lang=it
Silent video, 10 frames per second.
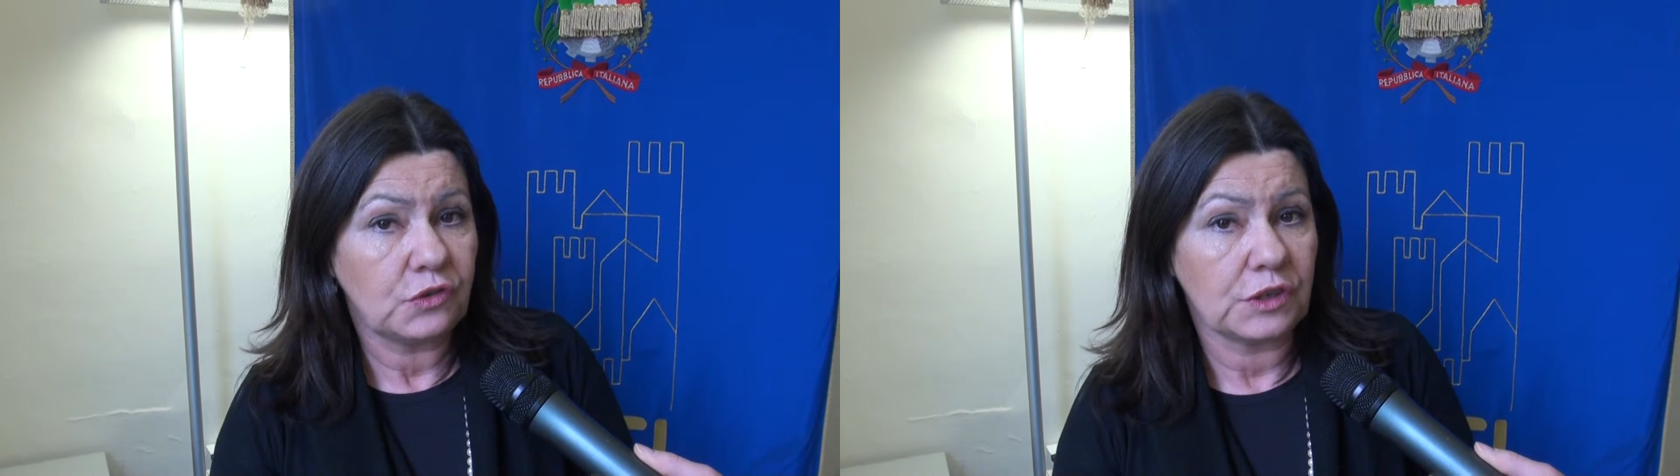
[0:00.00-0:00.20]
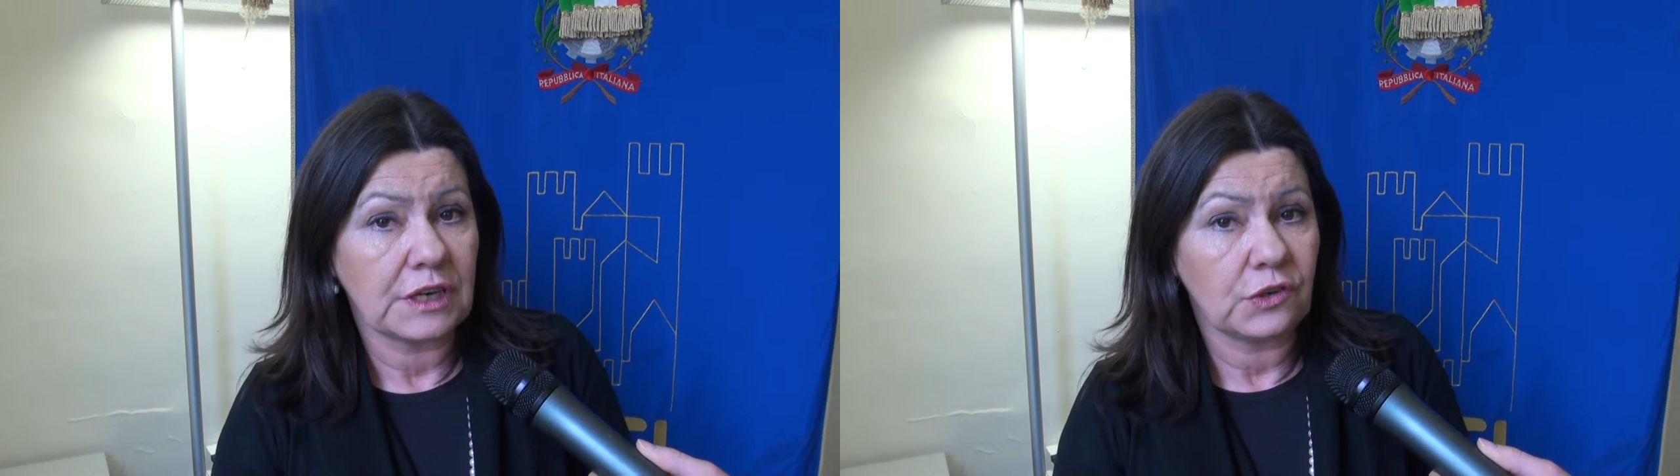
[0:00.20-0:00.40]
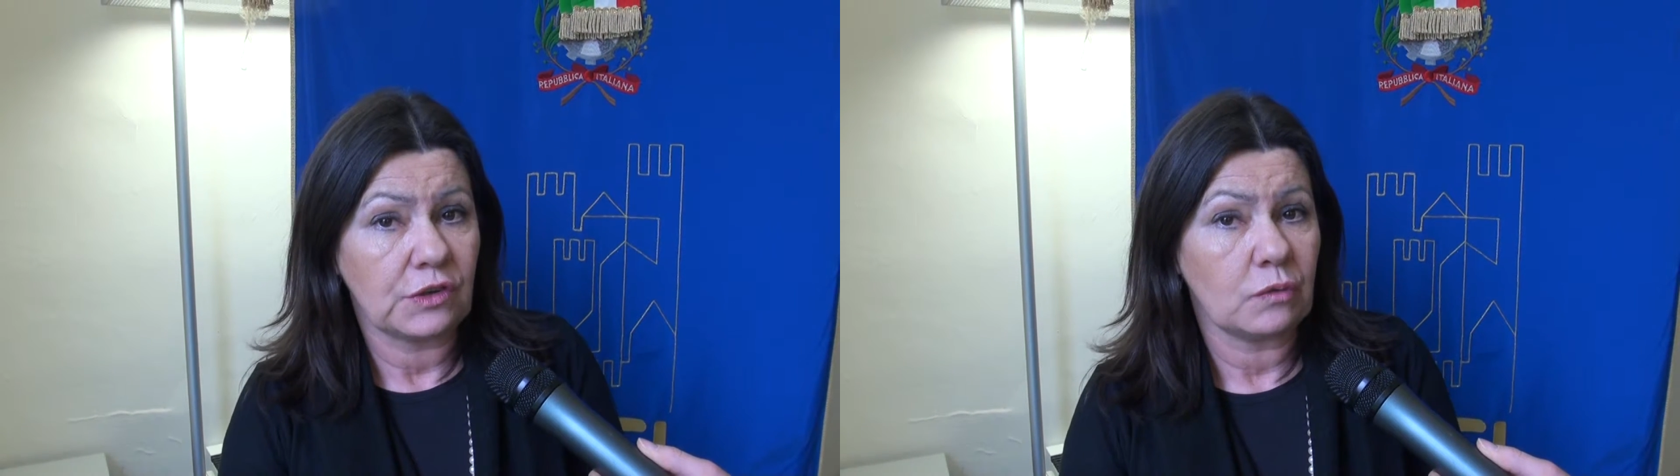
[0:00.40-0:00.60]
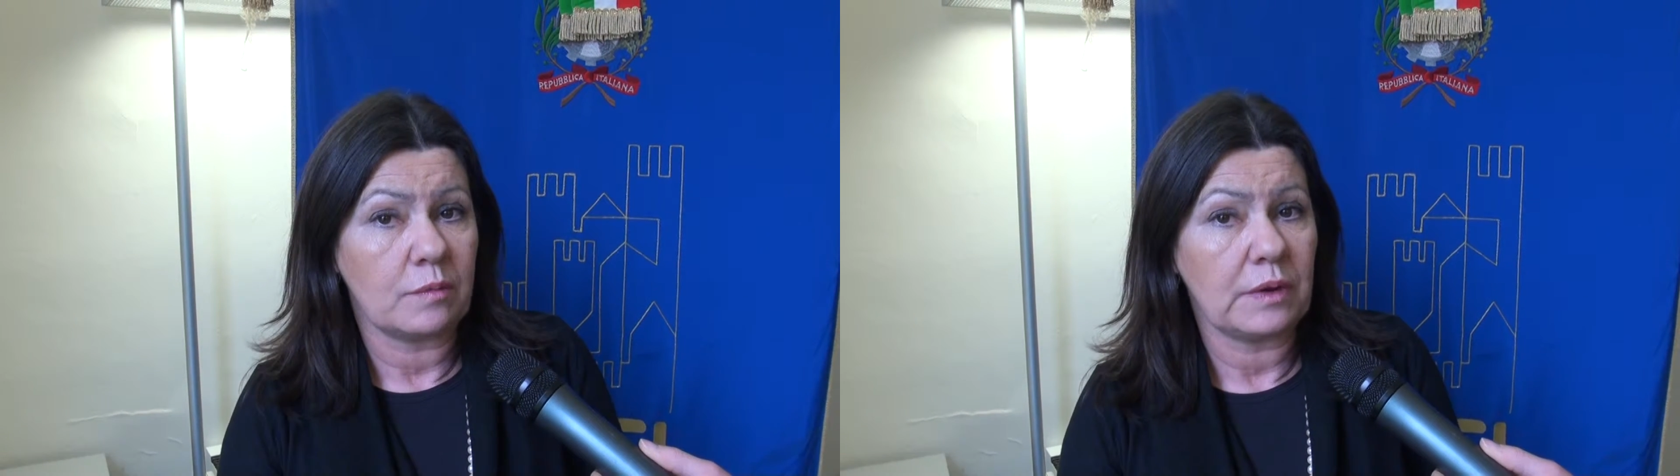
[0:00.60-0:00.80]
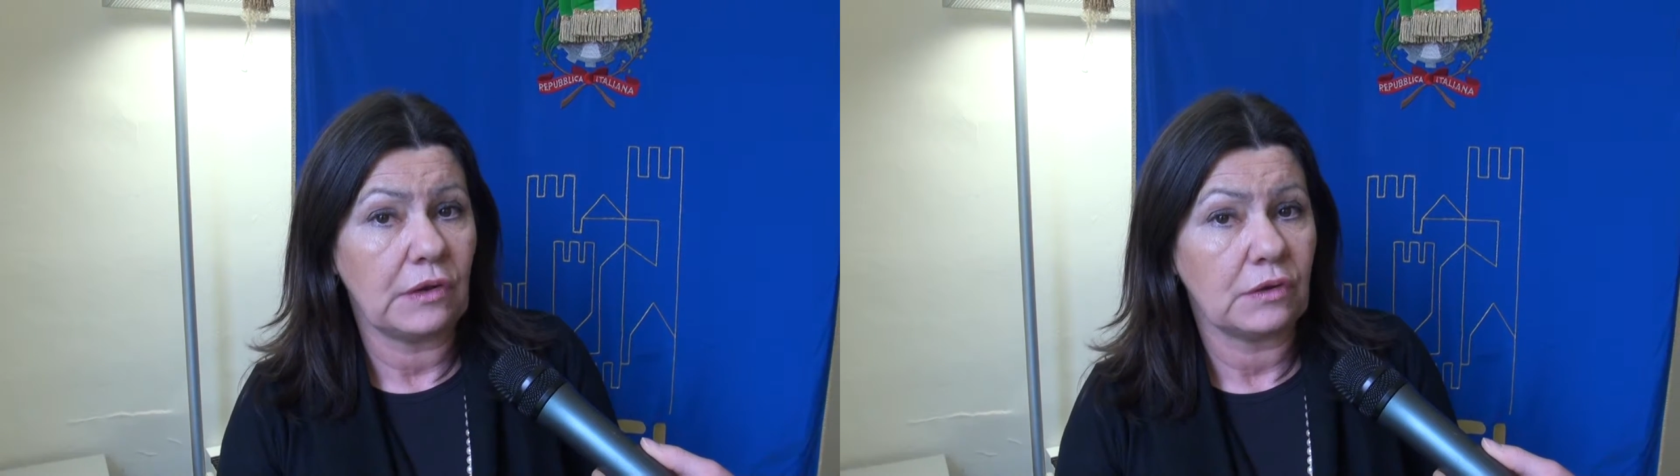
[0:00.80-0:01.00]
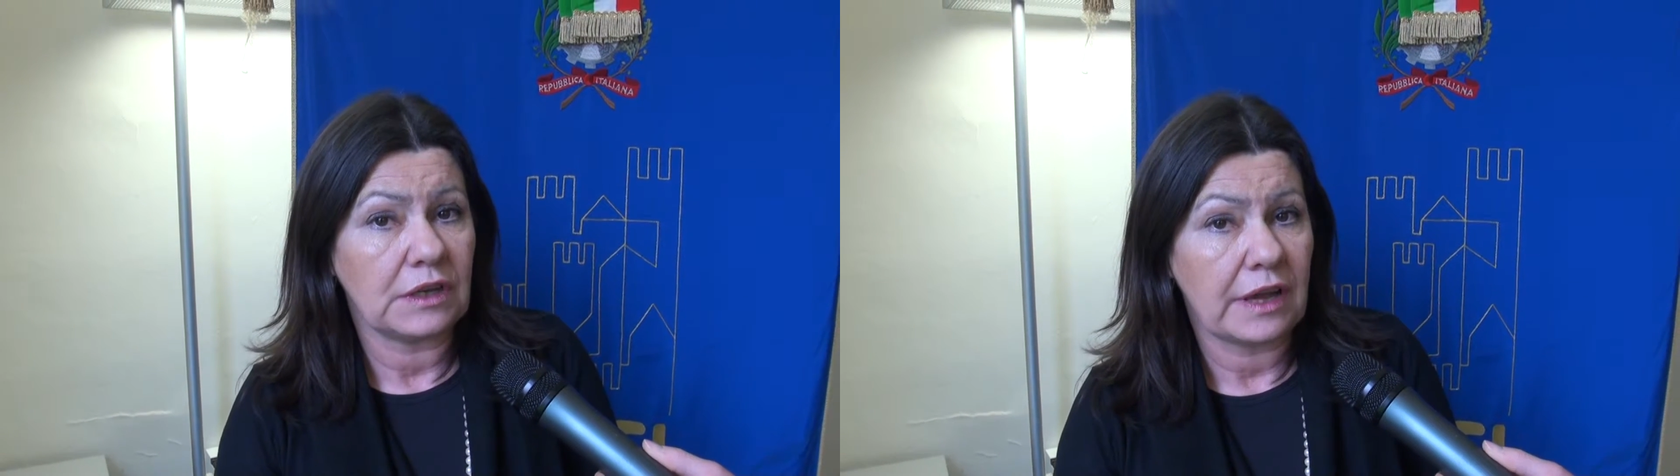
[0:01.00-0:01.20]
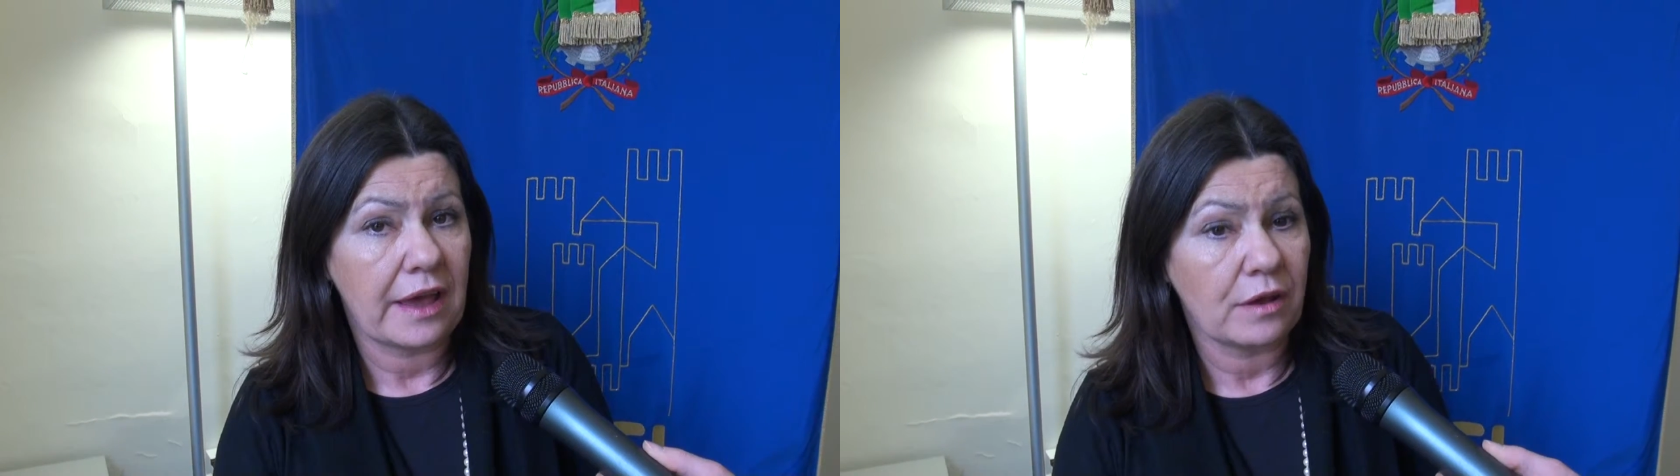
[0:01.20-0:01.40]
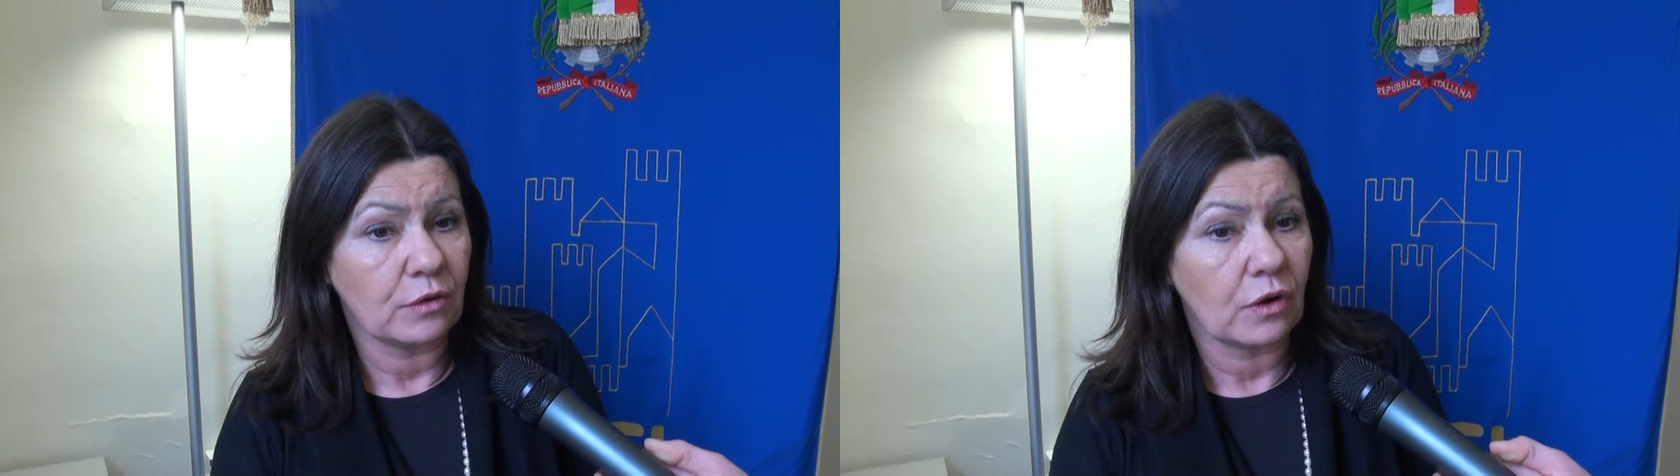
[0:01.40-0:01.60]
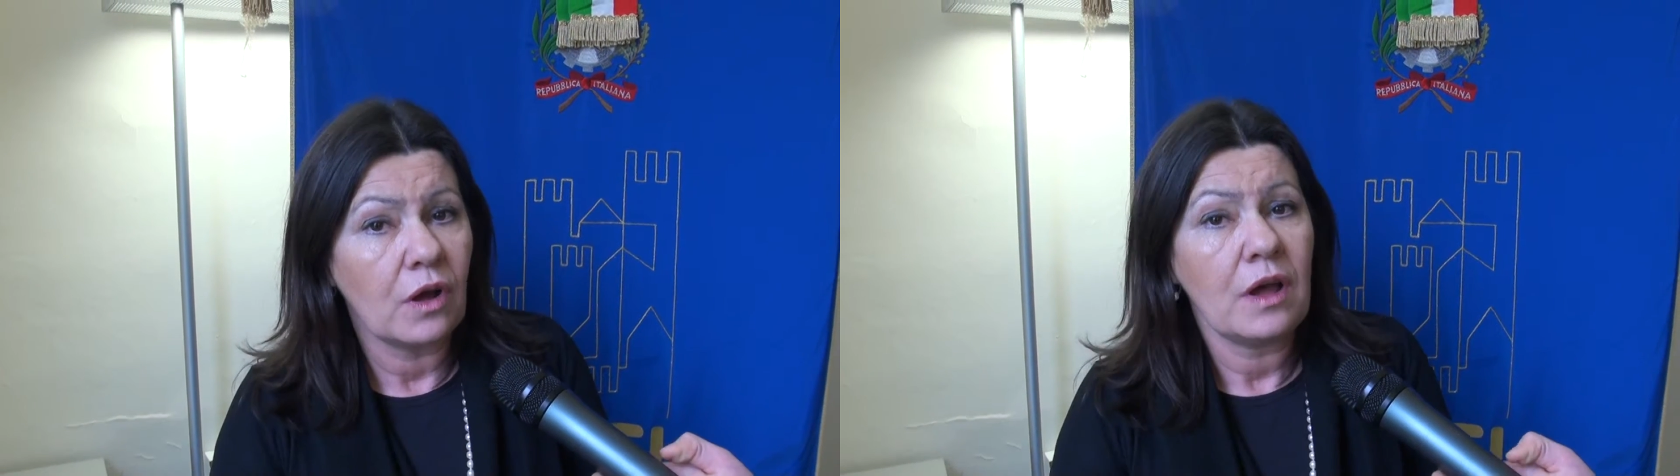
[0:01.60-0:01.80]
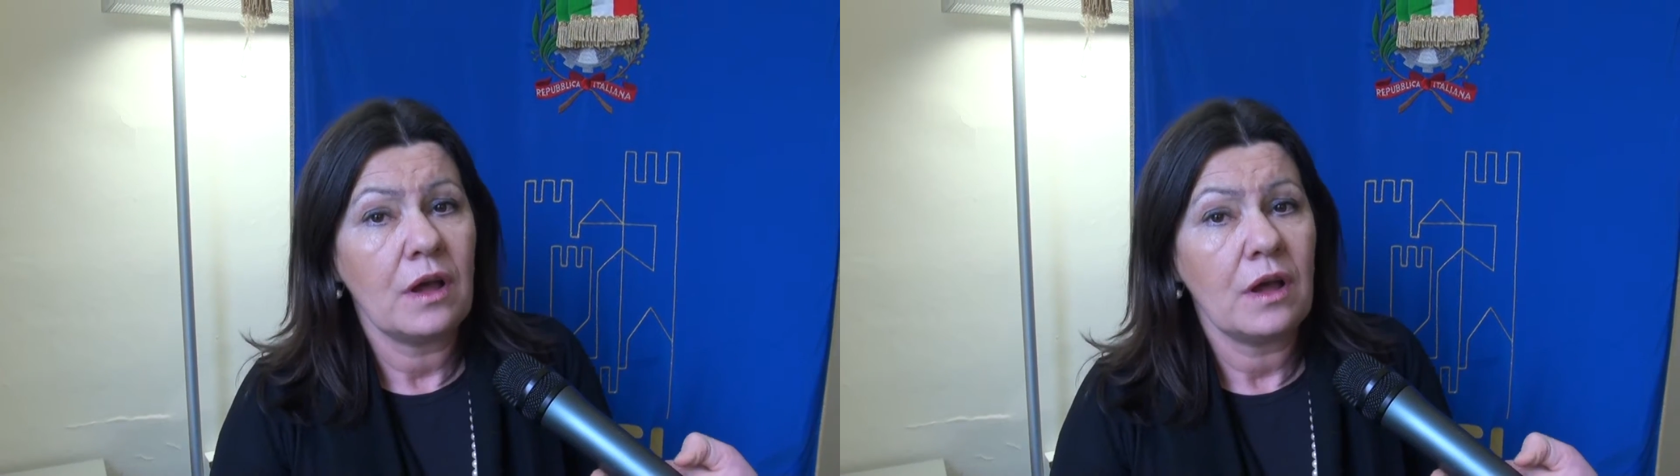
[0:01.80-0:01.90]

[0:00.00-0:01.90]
circa 5 milioni di euro.